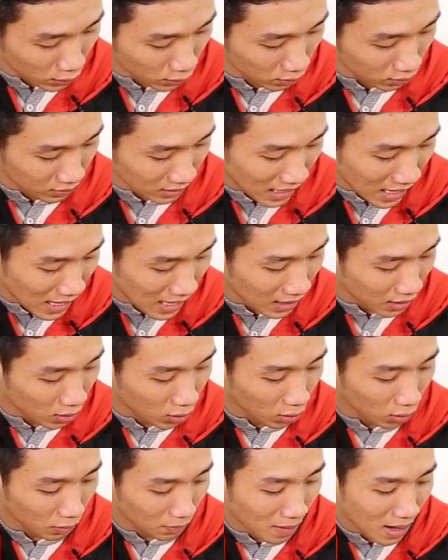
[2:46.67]
chúng ta
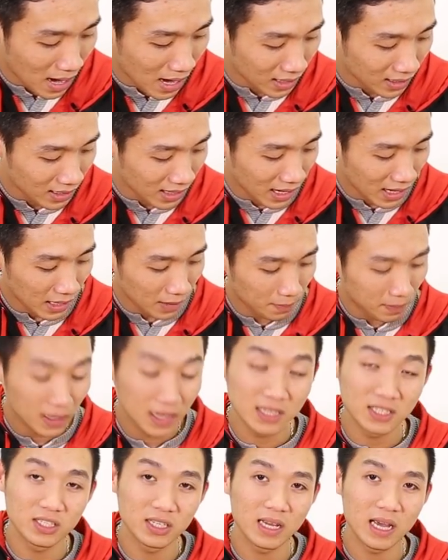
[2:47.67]
có ba khe
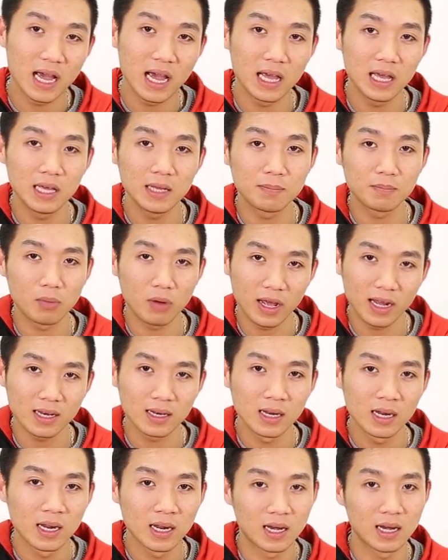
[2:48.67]
pê xê i Express
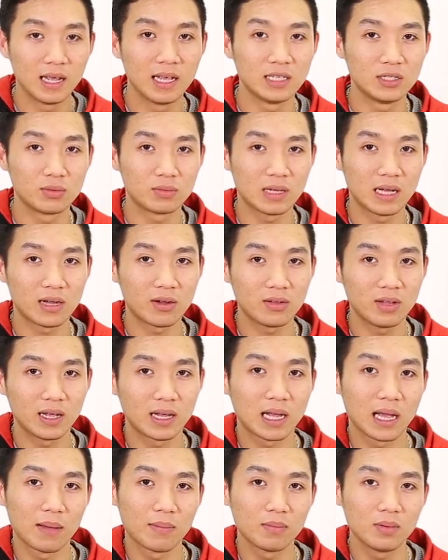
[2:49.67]
để chúng ta có thể
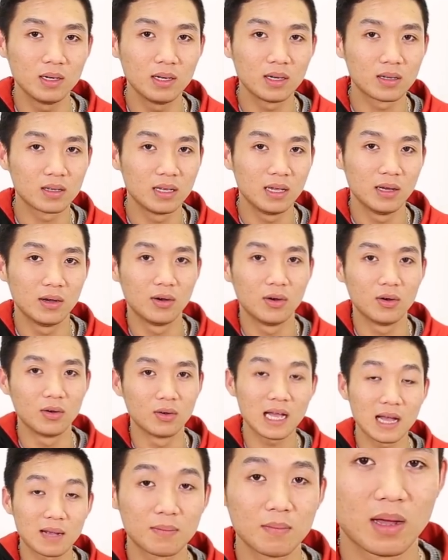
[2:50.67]
cắm được nhiều
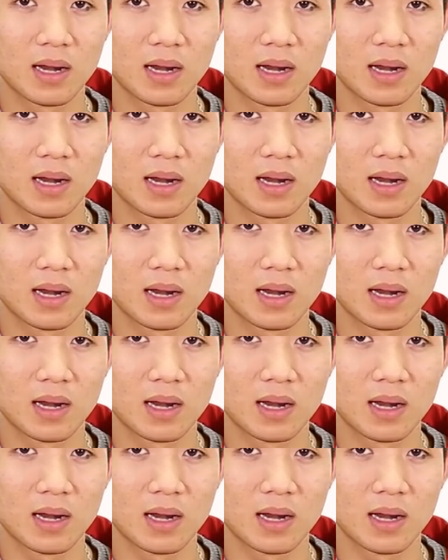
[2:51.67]
card